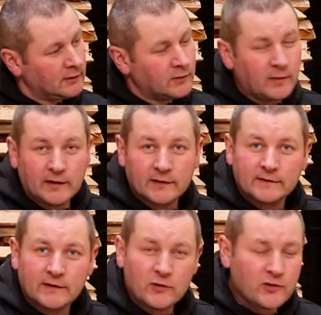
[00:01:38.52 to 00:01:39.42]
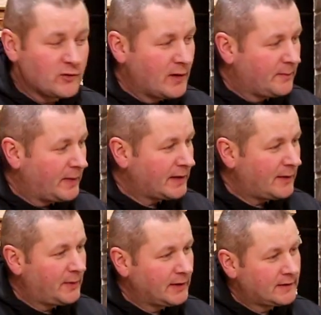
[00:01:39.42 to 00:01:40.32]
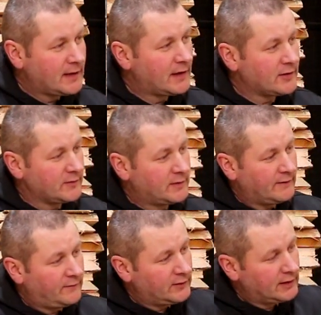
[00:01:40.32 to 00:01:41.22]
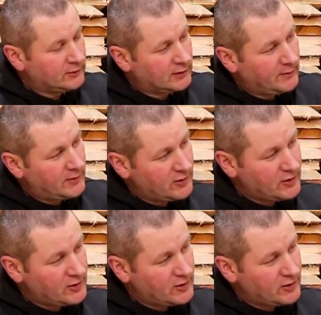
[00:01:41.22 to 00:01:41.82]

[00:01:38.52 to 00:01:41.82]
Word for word: Tu ma, założyłem parapet, żeby ta woda, która będzie